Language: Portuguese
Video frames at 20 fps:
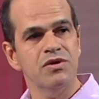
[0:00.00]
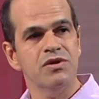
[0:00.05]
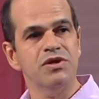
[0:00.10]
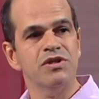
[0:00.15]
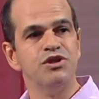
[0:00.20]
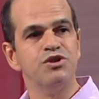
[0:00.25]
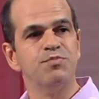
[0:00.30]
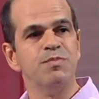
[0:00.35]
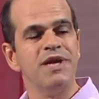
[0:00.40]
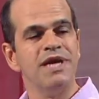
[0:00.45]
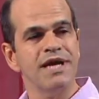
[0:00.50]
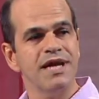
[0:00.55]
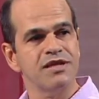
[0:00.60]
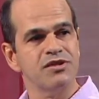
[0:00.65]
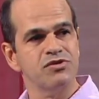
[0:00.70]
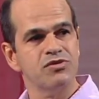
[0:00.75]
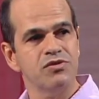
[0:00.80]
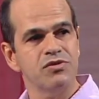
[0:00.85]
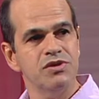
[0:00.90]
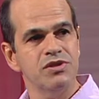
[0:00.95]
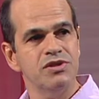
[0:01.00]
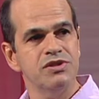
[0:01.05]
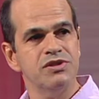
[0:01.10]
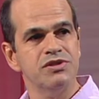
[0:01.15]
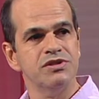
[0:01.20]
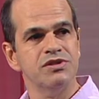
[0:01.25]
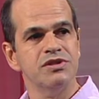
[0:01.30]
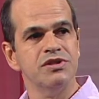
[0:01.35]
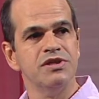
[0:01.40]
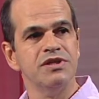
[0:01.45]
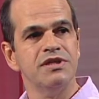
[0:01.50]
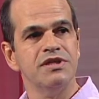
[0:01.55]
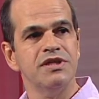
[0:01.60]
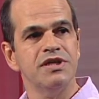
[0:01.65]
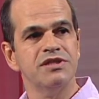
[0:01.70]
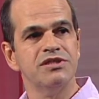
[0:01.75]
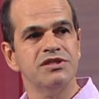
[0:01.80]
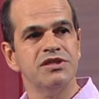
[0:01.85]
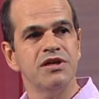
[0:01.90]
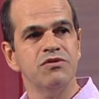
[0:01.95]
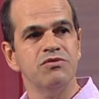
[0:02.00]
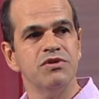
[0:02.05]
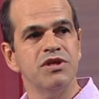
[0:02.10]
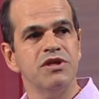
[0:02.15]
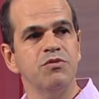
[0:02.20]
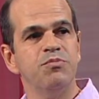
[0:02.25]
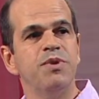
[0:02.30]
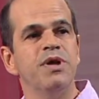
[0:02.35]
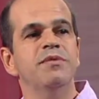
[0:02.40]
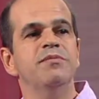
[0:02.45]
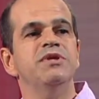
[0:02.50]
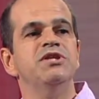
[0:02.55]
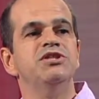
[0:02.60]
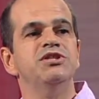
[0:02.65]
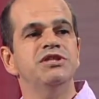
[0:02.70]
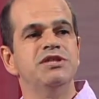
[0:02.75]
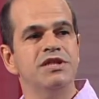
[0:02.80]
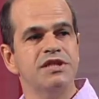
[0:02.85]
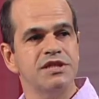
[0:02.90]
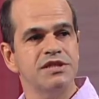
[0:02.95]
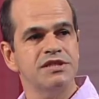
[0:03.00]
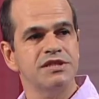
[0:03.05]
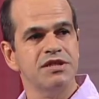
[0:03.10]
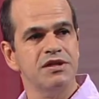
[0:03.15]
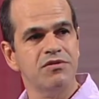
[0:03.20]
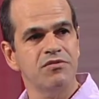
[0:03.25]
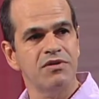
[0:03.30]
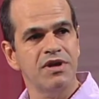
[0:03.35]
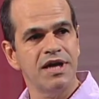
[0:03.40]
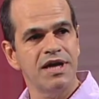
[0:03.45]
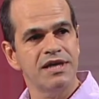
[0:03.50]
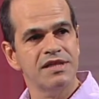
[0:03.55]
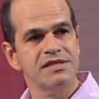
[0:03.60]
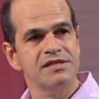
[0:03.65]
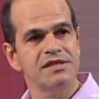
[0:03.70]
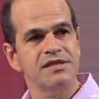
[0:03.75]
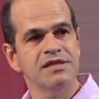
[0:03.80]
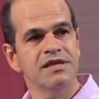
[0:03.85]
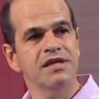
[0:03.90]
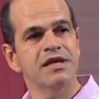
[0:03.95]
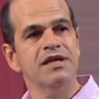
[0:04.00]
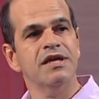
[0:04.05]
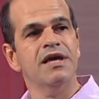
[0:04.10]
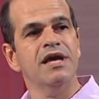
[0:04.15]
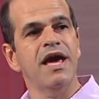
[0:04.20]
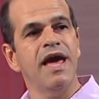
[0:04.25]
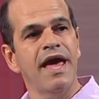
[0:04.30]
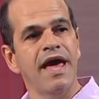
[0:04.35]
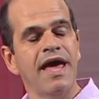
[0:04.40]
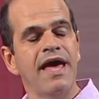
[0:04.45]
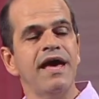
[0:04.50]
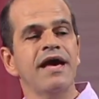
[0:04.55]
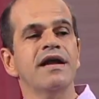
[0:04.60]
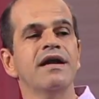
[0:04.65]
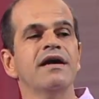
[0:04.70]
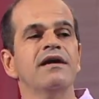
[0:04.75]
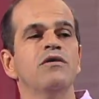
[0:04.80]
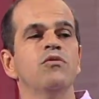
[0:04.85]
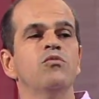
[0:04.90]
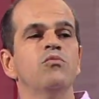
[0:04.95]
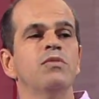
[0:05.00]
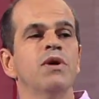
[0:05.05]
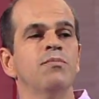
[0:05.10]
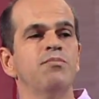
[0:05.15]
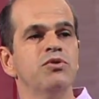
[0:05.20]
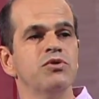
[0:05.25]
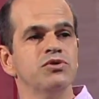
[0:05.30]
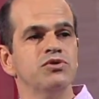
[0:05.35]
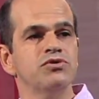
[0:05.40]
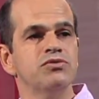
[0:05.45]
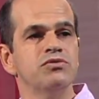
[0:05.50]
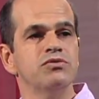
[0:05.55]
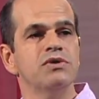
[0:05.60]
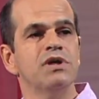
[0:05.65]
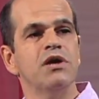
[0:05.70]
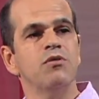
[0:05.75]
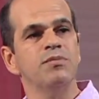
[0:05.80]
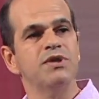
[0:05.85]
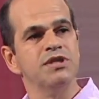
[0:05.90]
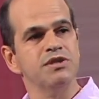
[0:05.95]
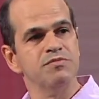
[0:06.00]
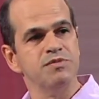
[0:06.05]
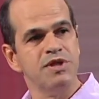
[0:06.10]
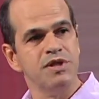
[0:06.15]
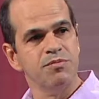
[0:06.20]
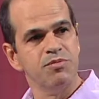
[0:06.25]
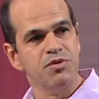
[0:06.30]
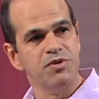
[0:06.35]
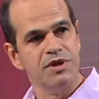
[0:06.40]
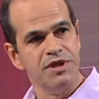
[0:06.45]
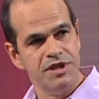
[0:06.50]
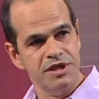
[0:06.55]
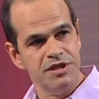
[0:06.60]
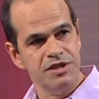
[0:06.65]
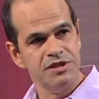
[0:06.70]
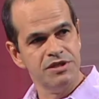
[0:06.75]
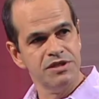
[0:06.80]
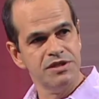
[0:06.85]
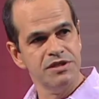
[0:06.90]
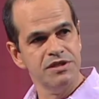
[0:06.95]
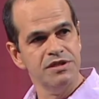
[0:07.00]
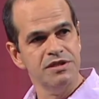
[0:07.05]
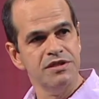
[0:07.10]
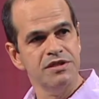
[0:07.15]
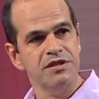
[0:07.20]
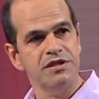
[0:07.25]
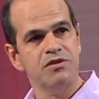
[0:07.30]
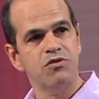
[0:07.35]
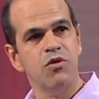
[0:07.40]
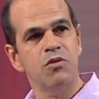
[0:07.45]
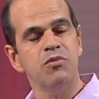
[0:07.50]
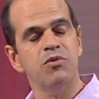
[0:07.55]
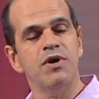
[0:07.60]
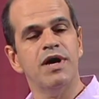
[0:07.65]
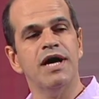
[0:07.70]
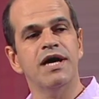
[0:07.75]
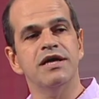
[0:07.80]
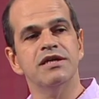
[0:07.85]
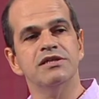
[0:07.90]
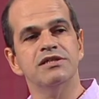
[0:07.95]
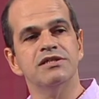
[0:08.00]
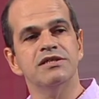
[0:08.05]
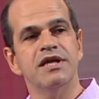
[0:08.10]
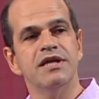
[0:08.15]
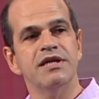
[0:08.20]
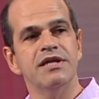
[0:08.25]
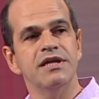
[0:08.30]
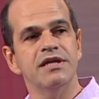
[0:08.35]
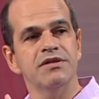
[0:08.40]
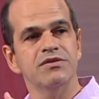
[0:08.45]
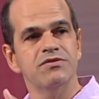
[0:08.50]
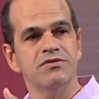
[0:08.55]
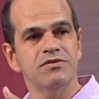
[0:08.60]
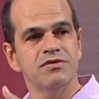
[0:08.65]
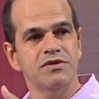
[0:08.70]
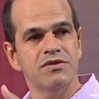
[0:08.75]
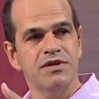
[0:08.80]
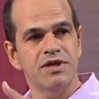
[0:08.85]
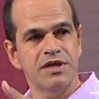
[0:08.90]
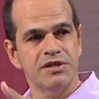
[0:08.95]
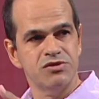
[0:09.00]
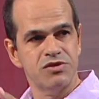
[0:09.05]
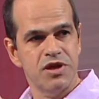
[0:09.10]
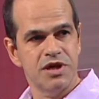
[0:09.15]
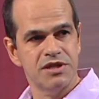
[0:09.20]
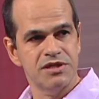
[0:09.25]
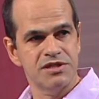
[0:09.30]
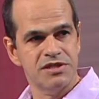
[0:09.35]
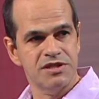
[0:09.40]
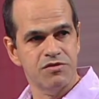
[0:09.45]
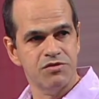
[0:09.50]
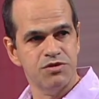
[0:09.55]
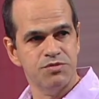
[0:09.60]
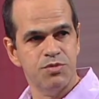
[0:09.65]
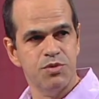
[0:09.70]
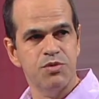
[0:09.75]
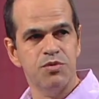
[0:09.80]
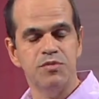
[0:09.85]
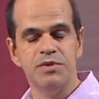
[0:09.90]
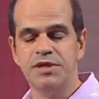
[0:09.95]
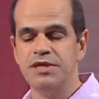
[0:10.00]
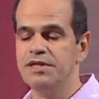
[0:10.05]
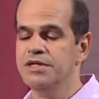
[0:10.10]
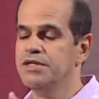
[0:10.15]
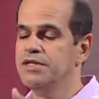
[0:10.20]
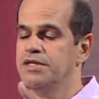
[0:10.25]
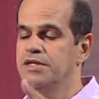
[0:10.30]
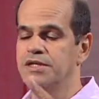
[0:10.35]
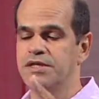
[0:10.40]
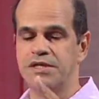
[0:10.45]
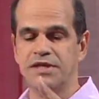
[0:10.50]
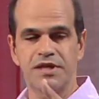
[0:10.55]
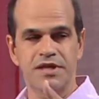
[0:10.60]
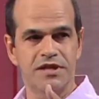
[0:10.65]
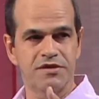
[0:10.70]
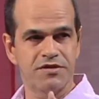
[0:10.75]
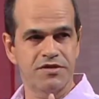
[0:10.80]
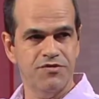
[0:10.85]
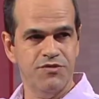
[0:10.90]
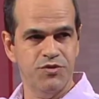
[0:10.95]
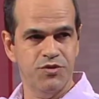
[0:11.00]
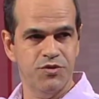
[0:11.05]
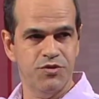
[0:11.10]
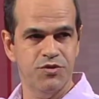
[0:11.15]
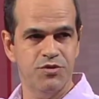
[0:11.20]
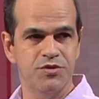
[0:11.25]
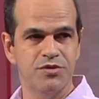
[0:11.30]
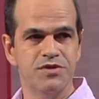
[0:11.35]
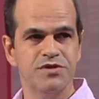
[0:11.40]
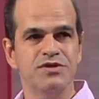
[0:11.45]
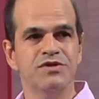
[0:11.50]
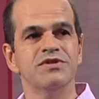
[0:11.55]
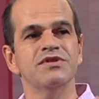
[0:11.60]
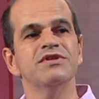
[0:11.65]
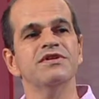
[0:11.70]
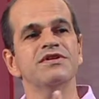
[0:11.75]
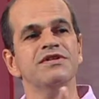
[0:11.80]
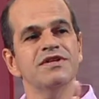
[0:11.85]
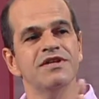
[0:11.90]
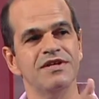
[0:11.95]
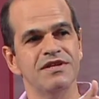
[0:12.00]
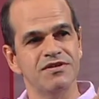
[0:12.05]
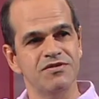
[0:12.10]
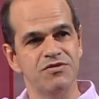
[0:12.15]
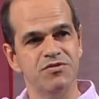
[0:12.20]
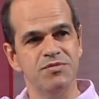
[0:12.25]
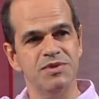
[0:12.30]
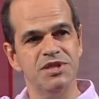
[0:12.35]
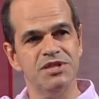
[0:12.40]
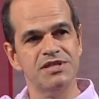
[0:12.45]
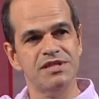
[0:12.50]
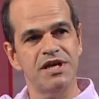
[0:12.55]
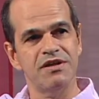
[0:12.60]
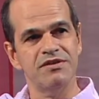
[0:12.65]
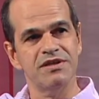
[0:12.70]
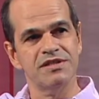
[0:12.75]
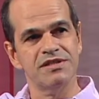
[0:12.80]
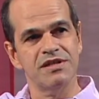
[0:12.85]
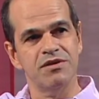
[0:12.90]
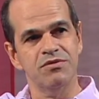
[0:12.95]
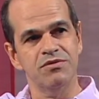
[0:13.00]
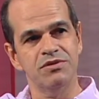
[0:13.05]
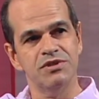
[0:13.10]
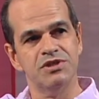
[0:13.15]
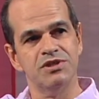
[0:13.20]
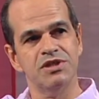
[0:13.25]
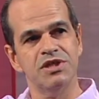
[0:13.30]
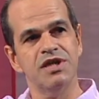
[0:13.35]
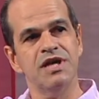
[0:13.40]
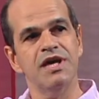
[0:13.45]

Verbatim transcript: explicações que a ditadura não permitia que circulassem, era uma postura ao mesmo tempo crítica, e como o RAD está dentro da Escola de Saúde Pública, que está dentro da Fiocruz, está dentro do Ministério da Saúde,